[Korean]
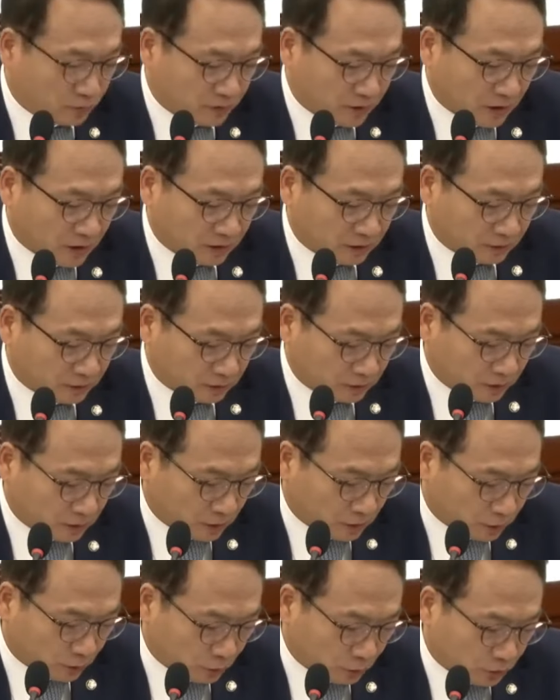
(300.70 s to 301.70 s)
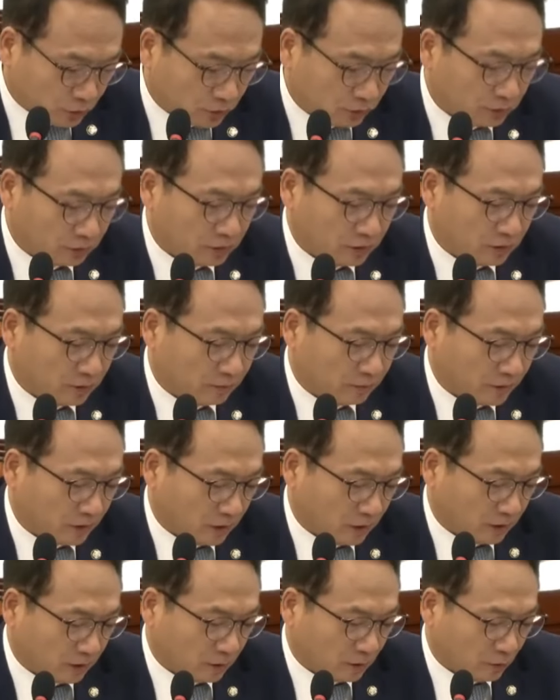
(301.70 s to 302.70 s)
주십사 하는 요청을
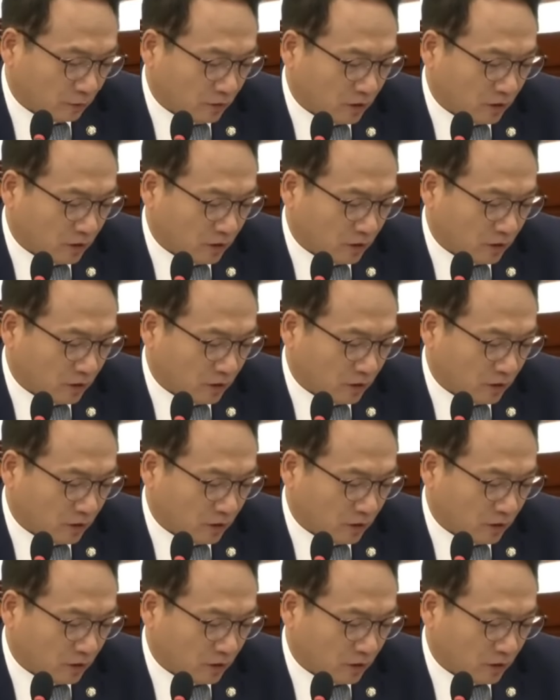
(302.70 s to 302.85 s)
드립니다.